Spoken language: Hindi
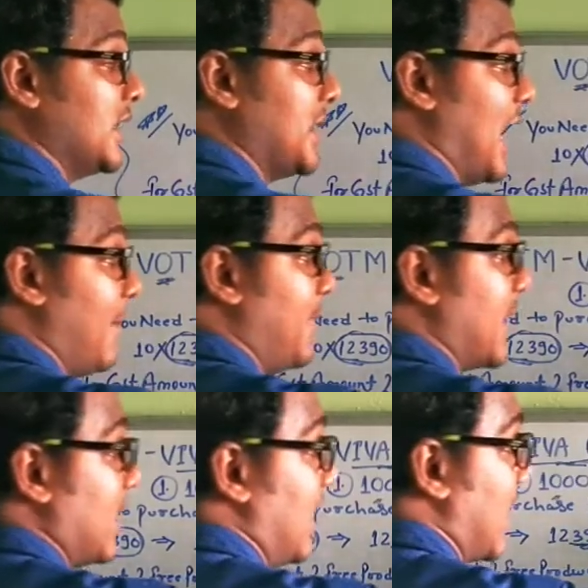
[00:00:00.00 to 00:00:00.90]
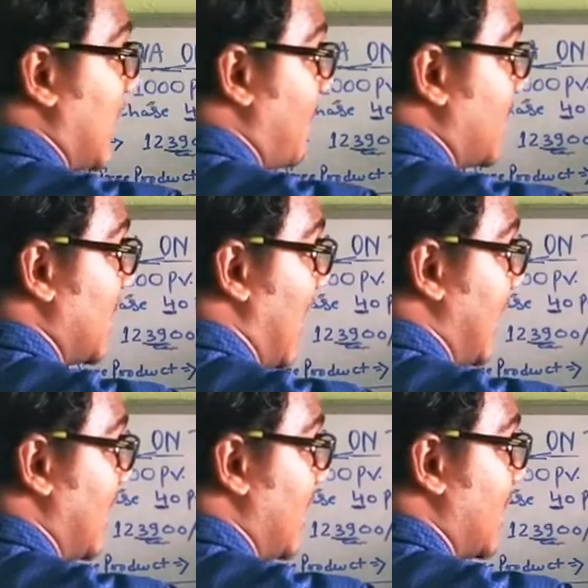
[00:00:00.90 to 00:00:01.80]
यहाँ पर अगर आपकी
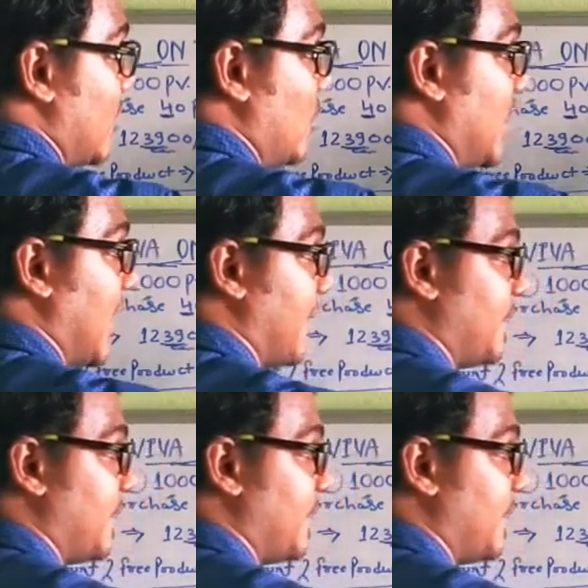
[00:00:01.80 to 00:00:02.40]
आईडी लगी हुई है